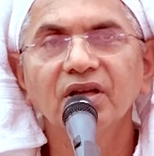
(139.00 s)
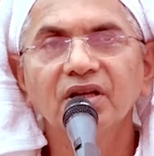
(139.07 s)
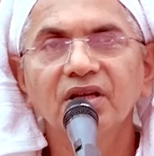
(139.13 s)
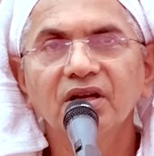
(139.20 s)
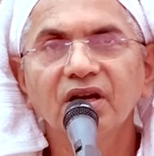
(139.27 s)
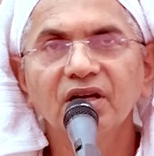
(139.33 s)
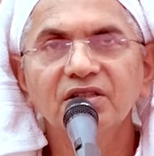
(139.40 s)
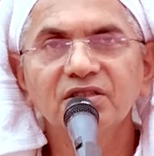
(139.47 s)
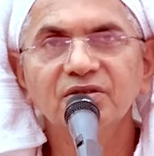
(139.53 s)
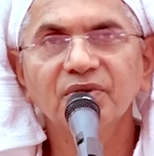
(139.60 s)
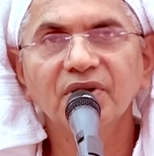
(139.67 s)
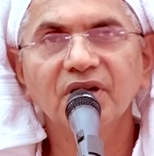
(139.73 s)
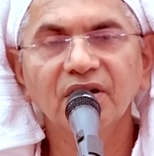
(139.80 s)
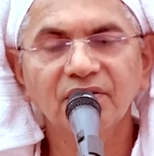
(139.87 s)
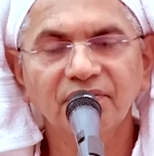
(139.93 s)
कि अर्श
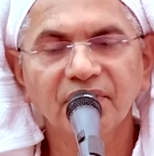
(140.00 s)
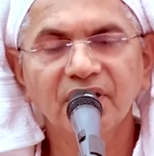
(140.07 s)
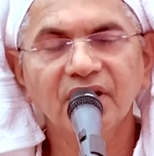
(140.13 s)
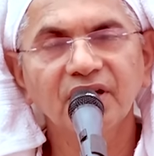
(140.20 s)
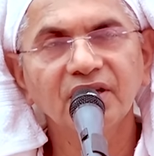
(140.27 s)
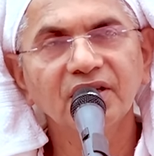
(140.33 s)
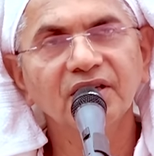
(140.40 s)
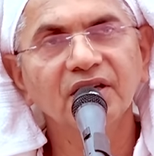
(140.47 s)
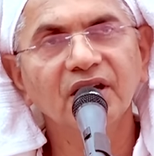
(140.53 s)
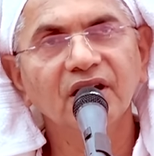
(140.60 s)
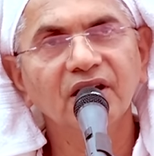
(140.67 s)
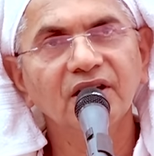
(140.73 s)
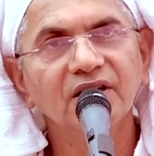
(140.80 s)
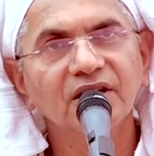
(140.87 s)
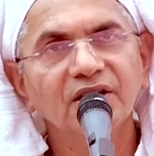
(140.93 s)
का वर्णन किया
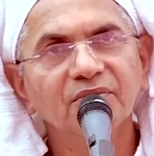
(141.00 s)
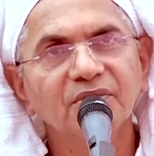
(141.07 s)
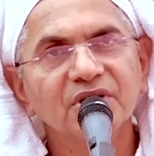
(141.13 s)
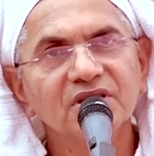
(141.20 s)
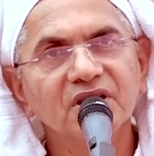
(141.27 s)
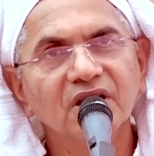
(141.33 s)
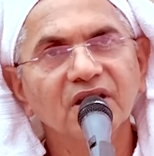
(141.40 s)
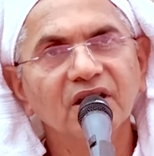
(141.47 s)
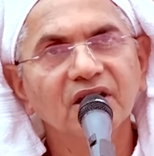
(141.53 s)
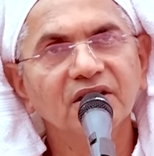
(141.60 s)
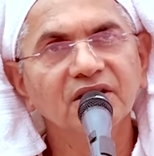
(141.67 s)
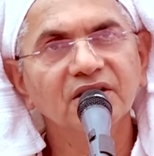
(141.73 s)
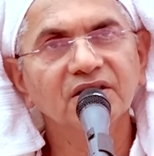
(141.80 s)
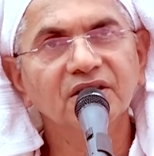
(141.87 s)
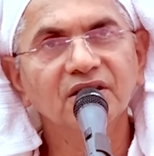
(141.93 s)
ले मसाला
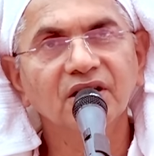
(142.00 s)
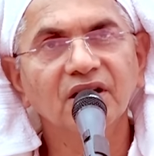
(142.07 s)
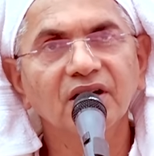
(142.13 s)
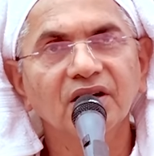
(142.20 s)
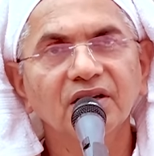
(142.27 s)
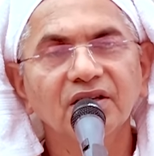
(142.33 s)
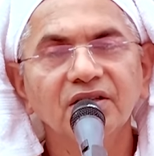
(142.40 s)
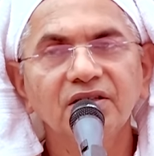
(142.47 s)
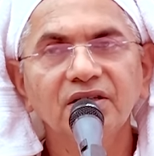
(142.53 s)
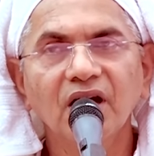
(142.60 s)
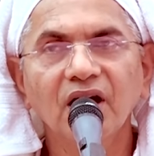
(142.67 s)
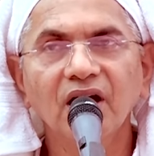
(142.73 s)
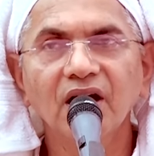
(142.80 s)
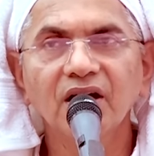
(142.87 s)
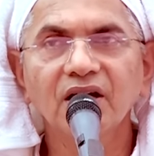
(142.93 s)
इत का
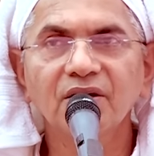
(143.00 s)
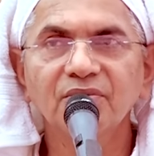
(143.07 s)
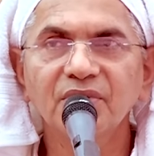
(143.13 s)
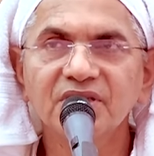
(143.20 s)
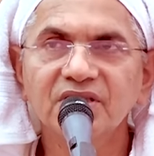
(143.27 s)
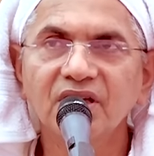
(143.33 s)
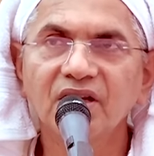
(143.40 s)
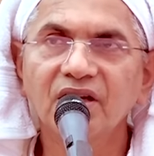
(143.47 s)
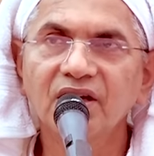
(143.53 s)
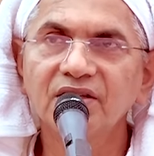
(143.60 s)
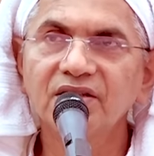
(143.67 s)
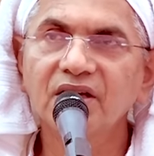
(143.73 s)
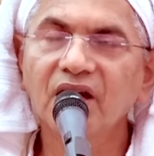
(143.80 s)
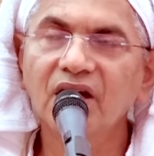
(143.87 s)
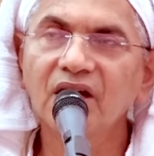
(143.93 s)
यहाँ का मसाला
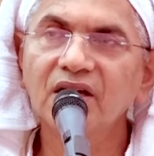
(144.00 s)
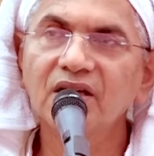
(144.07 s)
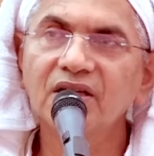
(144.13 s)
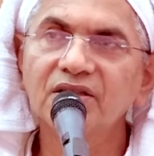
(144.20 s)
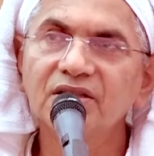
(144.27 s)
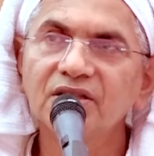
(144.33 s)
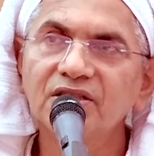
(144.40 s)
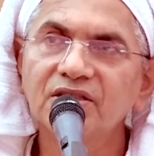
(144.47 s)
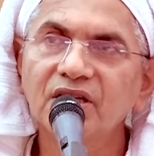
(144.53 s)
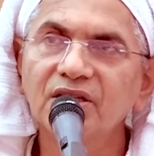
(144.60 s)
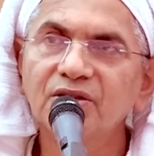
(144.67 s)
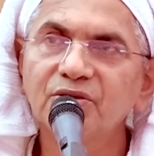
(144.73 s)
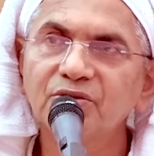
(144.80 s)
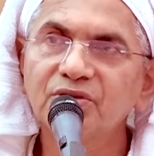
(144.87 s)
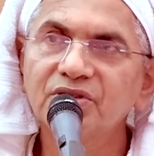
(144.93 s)
यहाँ के
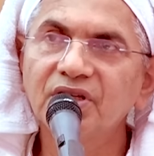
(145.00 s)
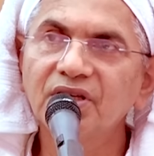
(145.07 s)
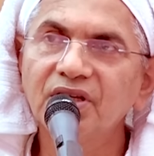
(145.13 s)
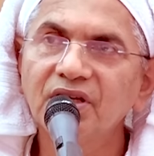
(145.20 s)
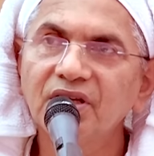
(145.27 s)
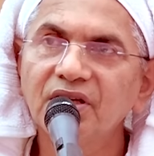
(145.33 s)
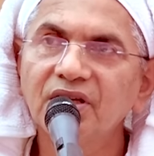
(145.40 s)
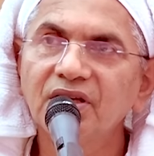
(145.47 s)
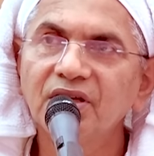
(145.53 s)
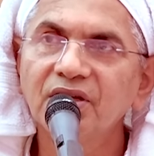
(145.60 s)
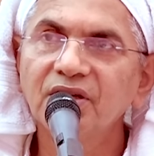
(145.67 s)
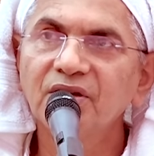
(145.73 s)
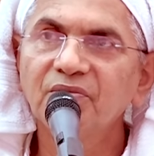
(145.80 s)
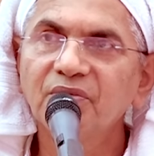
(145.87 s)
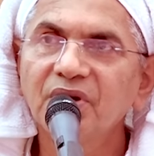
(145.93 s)
दृष्टांतों से
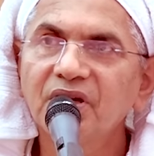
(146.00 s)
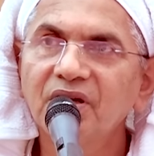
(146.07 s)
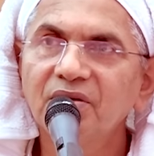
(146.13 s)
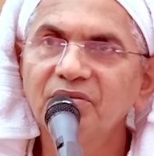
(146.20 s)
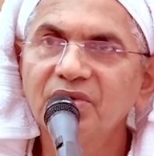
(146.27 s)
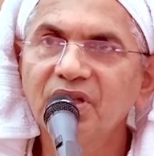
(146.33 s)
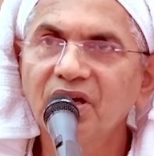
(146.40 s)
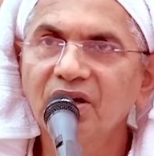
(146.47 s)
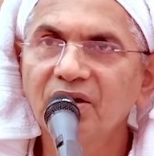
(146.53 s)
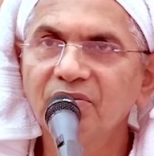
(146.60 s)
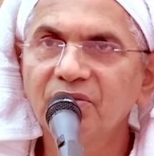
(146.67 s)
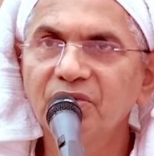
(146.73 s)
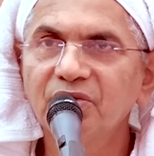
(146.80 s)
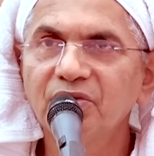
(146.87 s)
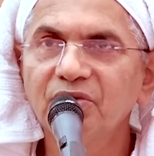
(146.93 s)
परम
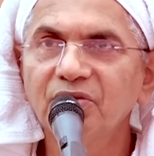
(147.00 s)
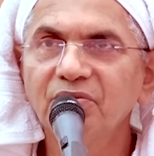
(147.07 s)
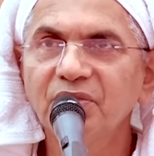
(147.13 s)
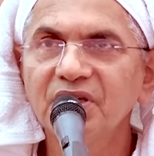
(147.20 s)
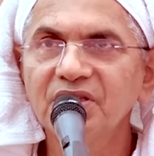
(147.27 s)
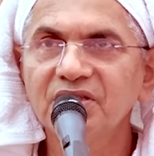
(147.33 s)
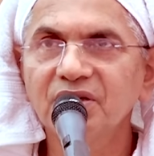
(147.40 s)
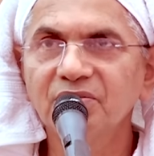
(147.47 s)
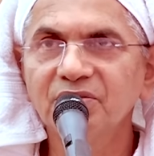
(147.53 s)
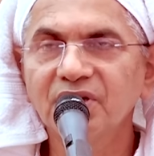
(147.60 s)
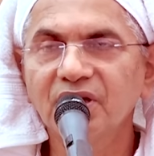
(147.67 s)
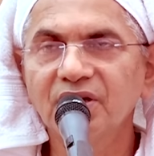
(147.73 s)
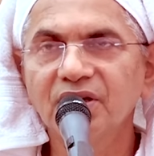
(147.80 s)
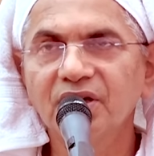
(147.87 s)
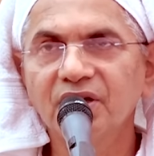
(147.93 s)
धाम को मैं
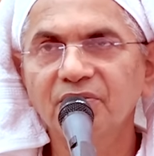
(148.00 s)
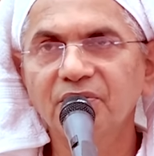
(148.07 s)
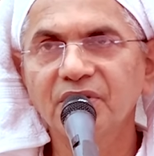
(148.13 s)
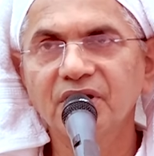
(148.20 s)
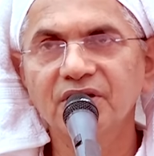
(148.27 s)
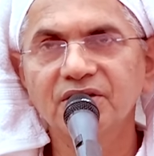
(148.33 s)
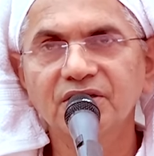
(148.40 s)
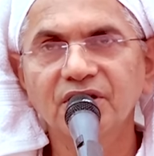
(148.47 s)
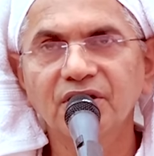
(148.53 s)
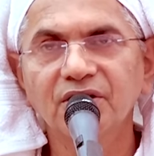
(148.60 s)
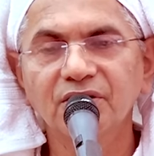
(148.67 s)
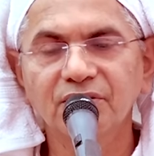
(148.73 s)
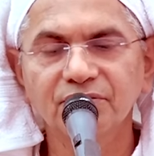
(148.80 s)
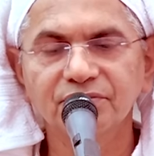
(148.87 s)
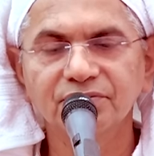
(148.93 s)
समझाने का प्रयास कर
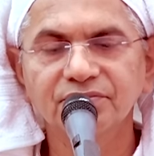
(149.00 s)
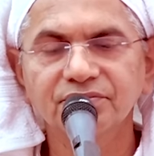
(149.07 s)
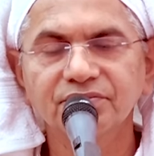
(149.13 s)
रहा हूं